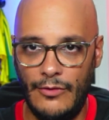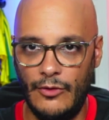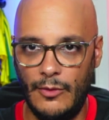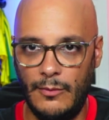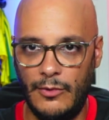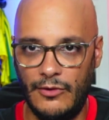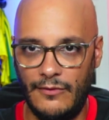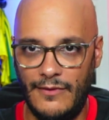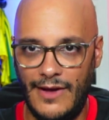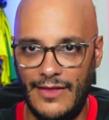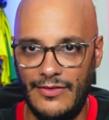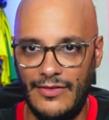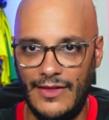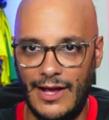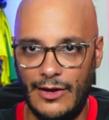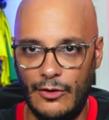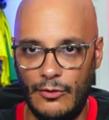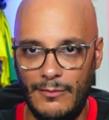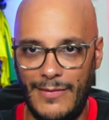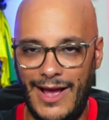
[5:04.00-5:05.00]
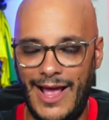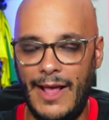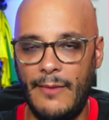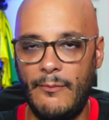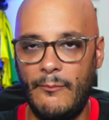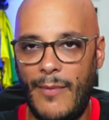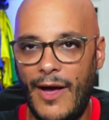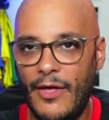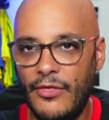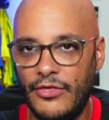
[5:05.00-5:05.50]
por banda con más
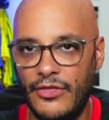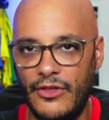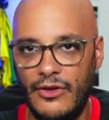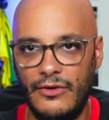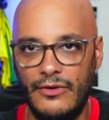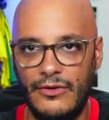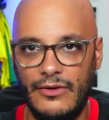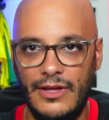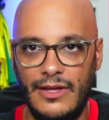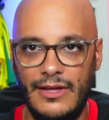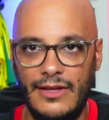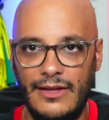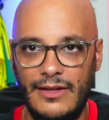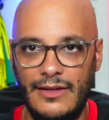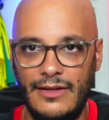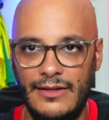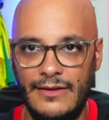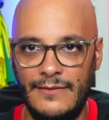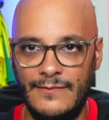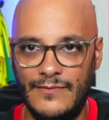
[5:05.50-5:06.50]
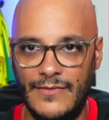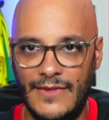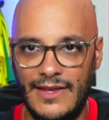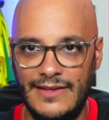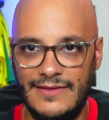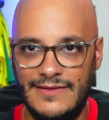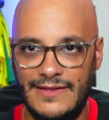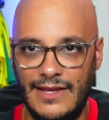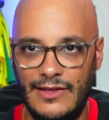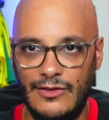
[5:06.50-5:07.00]
espacio y,
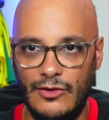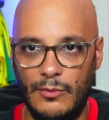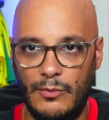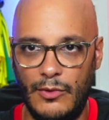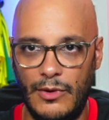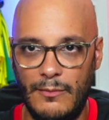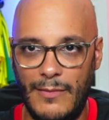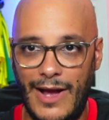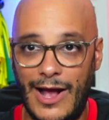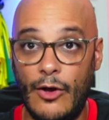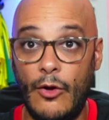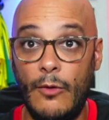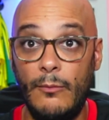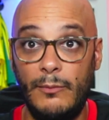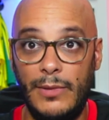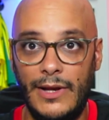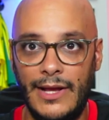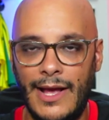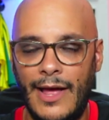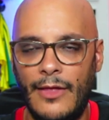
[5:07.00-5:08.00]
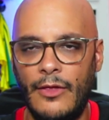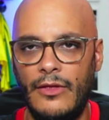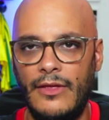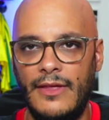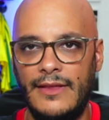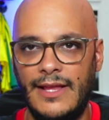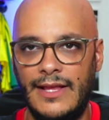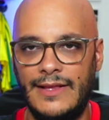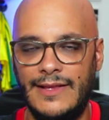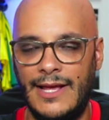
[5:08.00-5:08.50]
siendo pues más complicado de
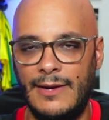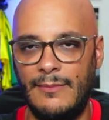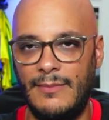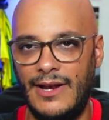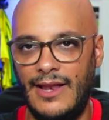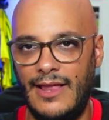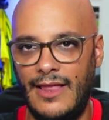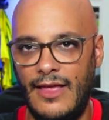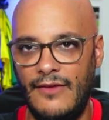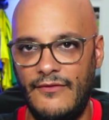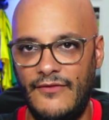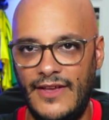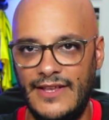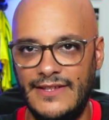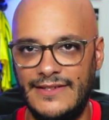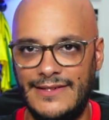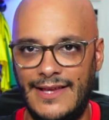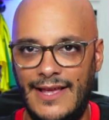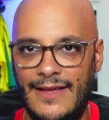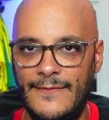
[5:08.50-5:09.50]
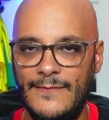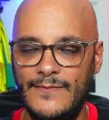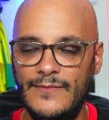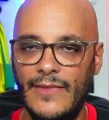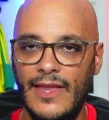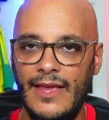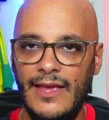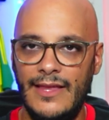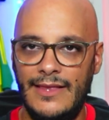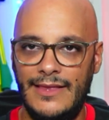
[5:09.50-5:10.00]
detectar para la defensa.
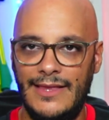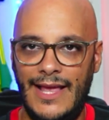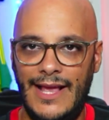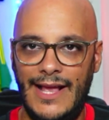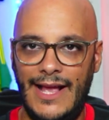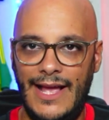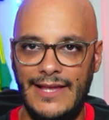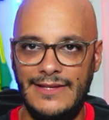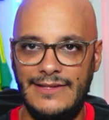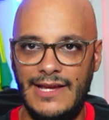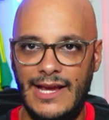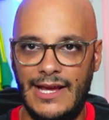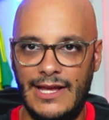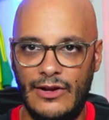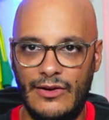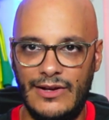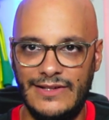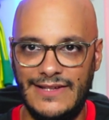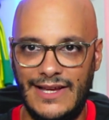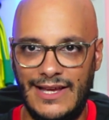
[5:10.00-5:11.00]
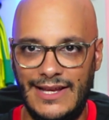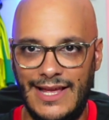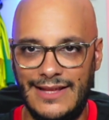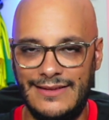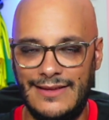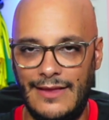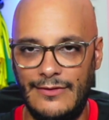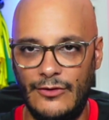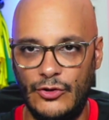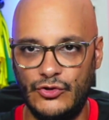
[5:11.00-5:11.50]
De enganche creo que seguirá
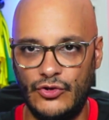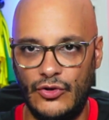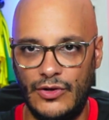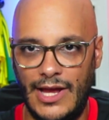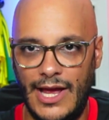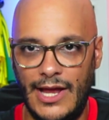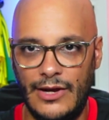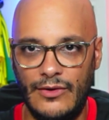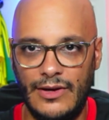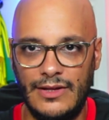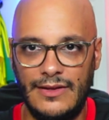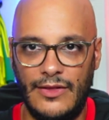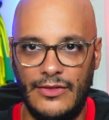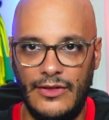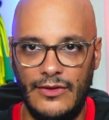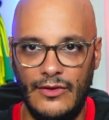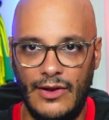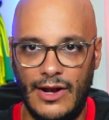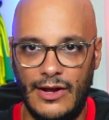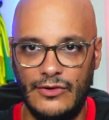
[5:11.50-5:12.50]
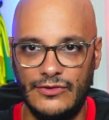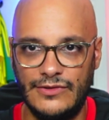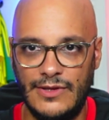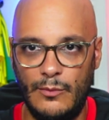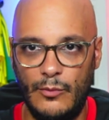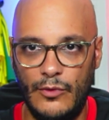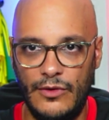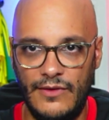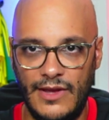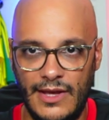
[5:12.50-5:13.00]
estando Soriano, que está haciendo las cosas
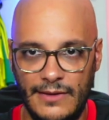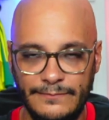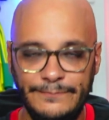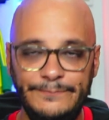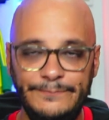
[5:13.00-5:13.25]
muy bien.